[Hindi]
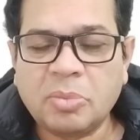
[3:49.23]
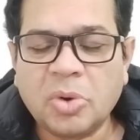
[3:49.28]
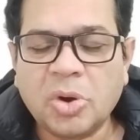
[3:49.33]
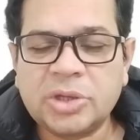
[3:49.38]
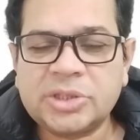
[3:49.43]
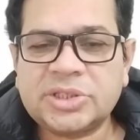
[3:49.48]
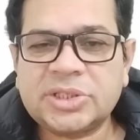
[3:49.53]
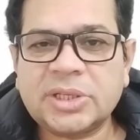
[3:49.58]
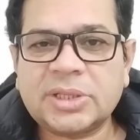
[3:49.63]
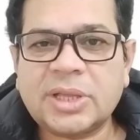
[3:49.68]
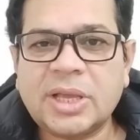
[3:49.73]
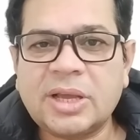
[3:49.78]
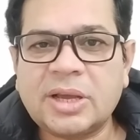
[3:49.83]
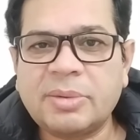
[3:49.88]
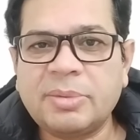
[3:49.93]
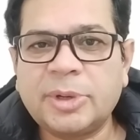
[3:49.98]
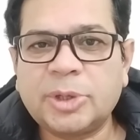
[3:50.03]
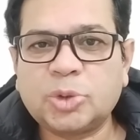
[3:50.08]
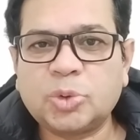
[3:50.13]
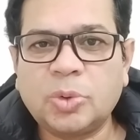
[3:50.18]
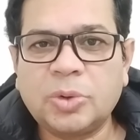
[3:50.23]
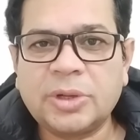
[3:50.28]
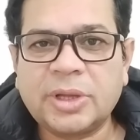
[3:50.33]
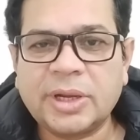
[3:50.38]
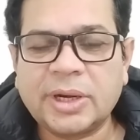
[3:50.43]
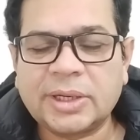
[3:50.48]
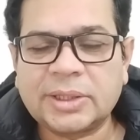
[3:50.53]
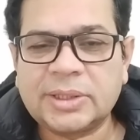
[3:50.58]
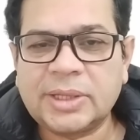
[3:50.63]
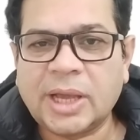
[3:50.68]
मीशत की कमर तोड़
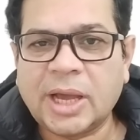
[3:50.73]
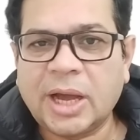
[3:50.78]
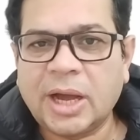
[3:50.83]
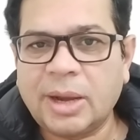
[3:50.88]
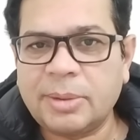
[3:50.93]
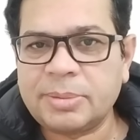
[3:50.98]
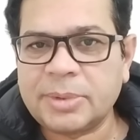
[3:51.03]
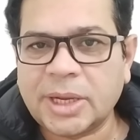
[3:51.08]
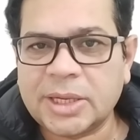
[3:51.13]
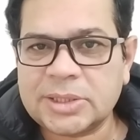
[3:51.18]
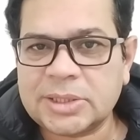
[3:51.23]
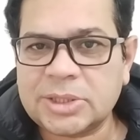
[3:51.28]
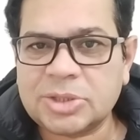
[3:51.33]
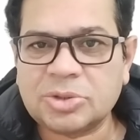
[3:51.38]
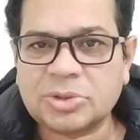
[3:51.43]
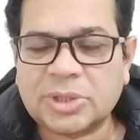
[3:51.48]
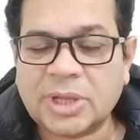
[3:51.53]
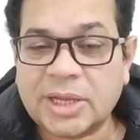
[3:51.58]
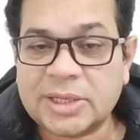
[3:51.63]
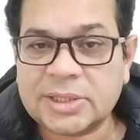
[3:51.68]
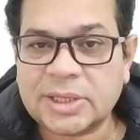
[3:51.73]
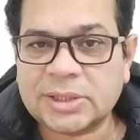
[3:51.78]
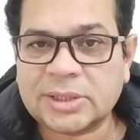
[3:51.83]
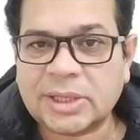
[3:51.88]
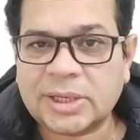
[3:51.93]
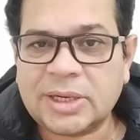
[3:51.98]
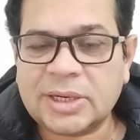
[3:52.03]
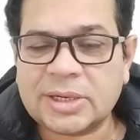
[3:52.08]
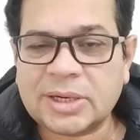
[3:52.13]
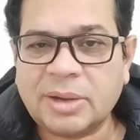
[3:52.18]
के रख दिया अब नाजिन जो ताज़ा
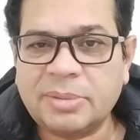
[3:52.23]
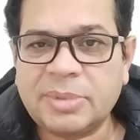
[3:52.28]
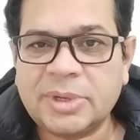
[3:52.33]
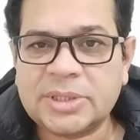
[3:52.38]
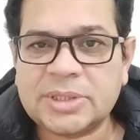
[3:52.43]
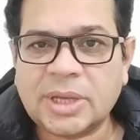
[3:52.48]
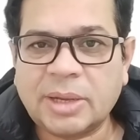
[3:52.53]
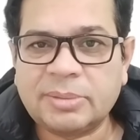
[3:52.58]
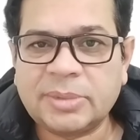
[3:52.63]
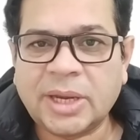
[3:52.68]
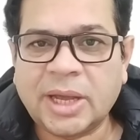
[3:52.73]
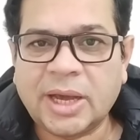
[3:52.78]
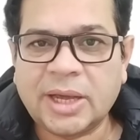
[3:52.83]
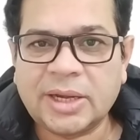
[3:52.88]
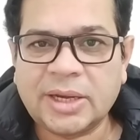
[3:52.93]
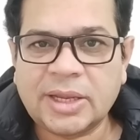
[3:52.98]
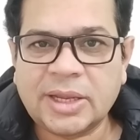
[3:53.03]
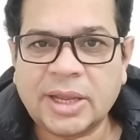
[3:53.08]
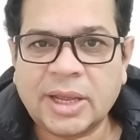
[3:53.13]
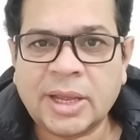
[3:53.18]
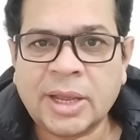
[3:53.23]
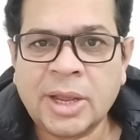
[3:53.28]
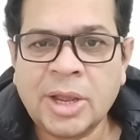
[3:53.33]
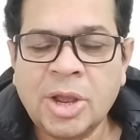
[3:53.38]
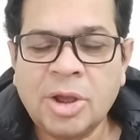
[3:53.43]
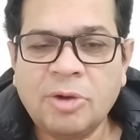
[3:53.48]
तरीन ख़बरें सामने आ रही हैं